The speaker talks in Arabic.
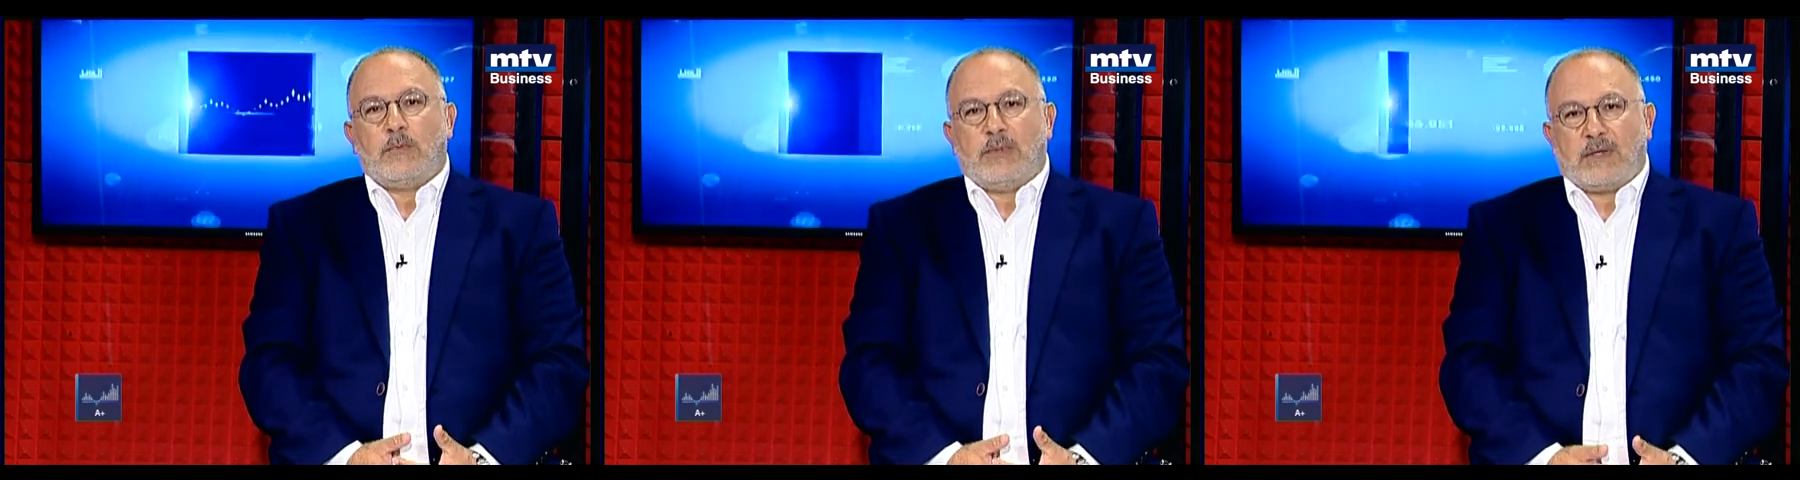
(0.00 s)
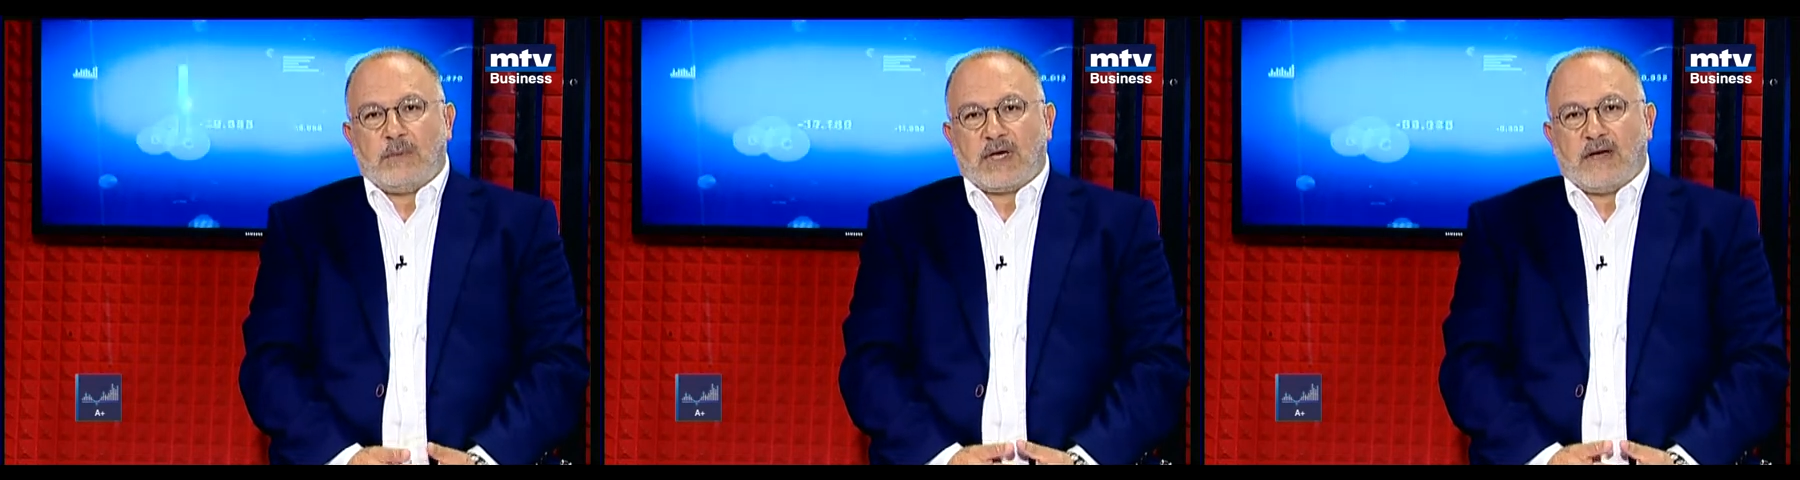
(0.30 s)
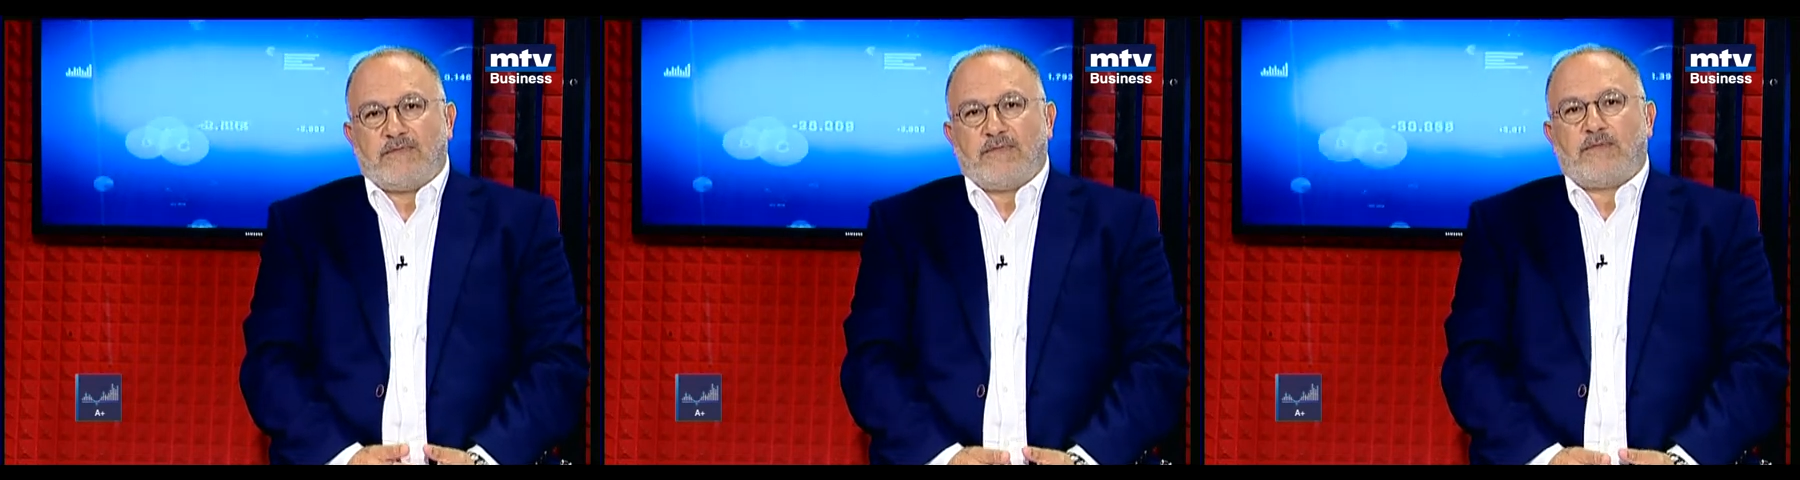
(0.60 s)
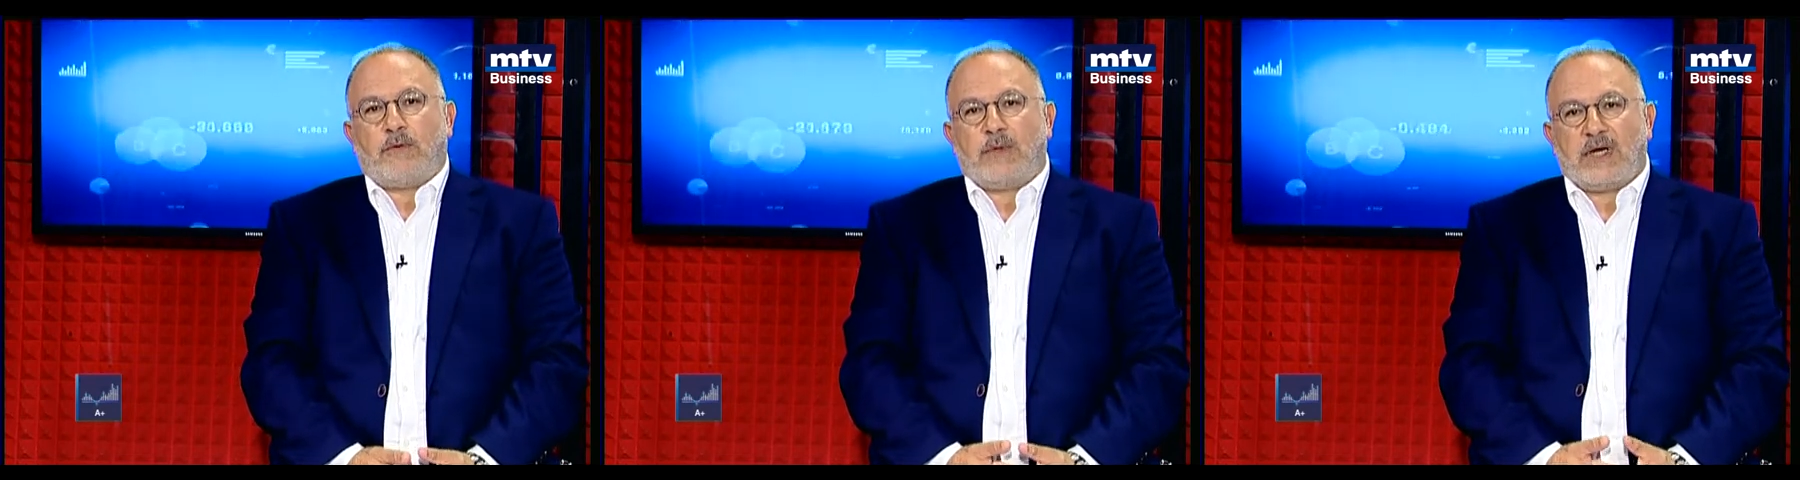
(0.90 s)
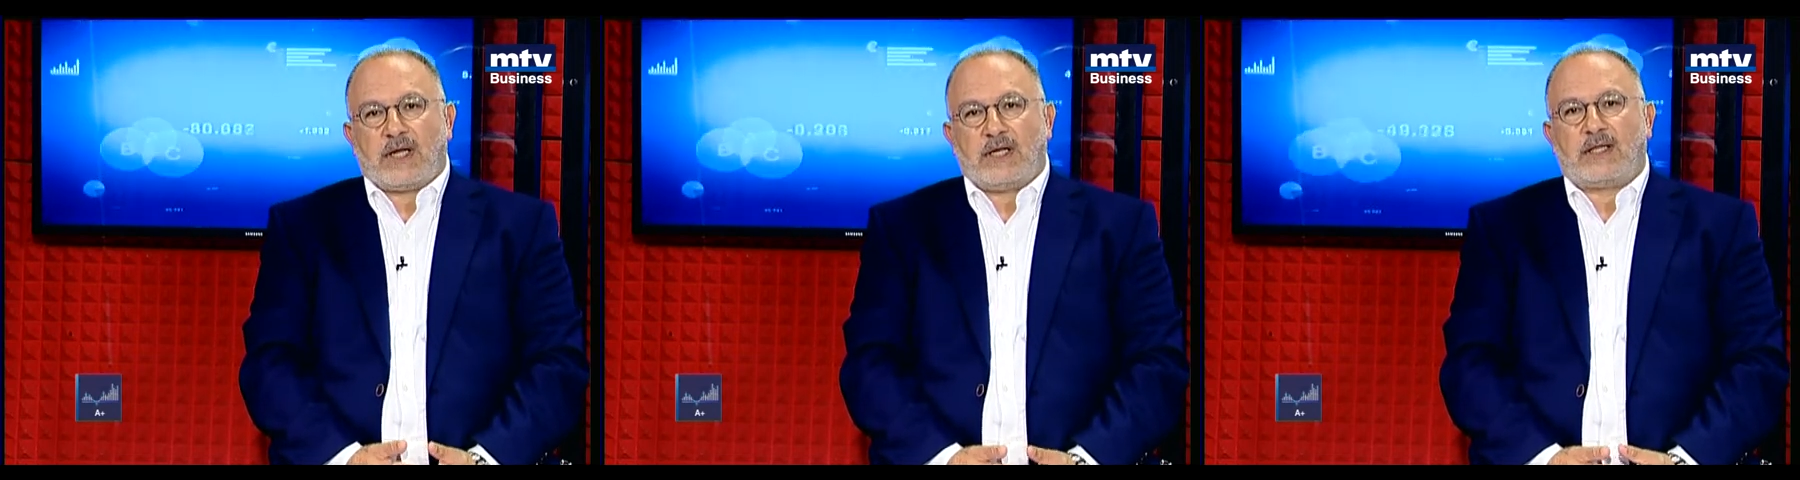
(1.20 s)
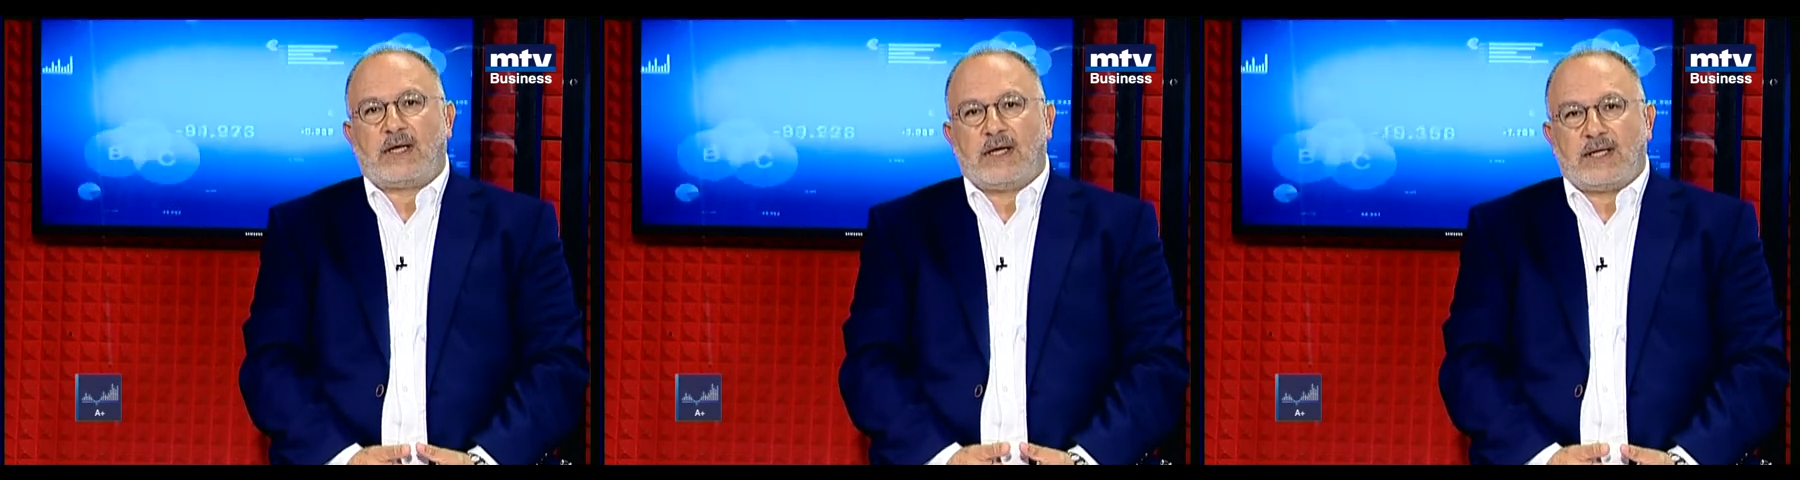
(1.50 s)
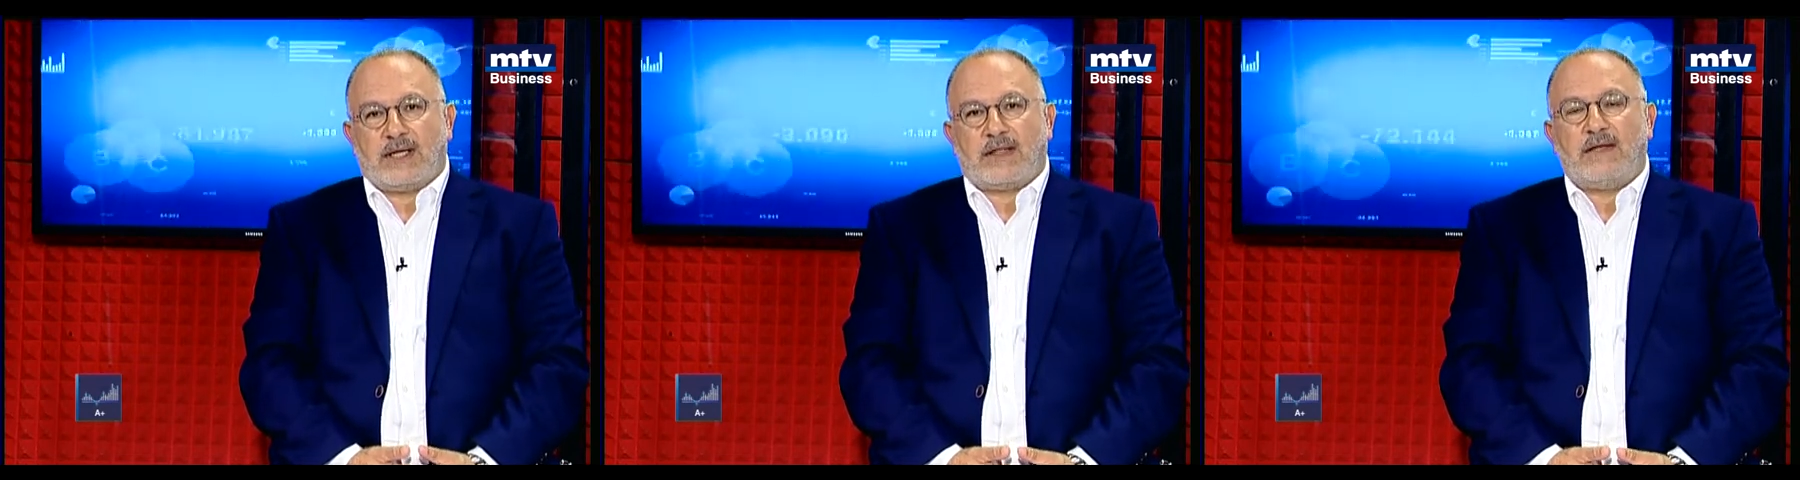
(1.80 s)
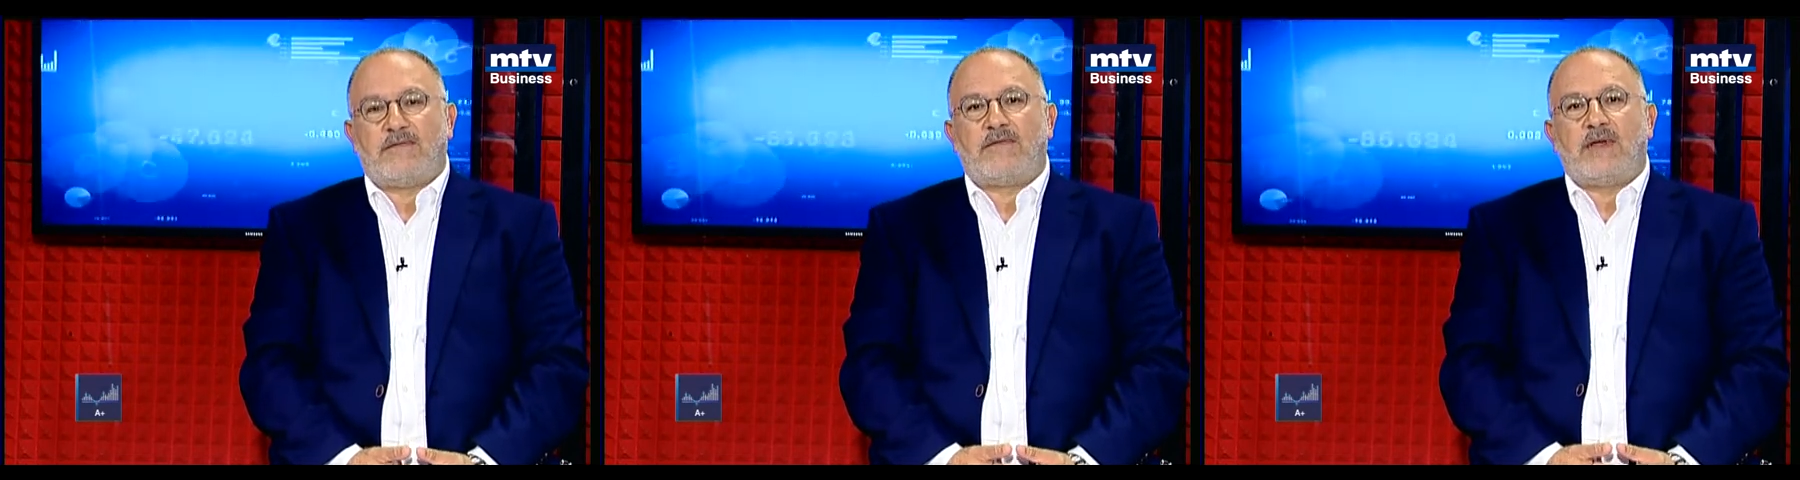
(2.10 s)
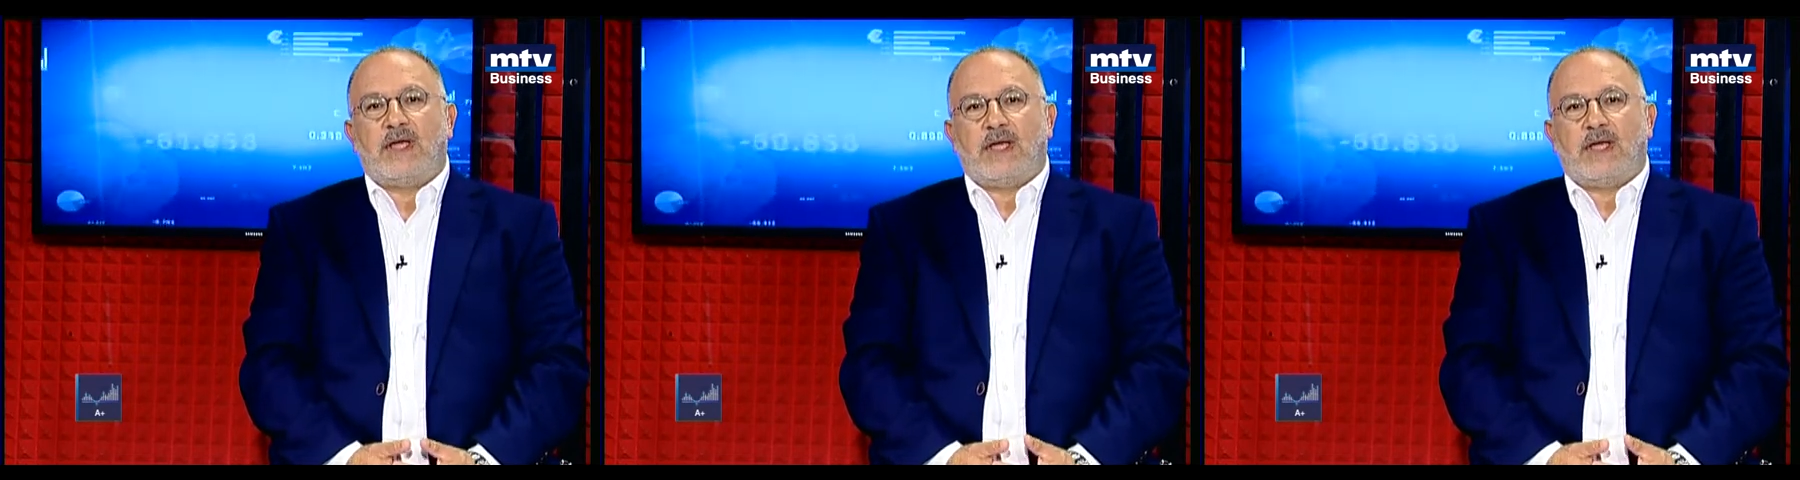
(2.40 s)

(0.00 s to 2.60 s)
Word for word: بيخففوا من الغطاء الكثيف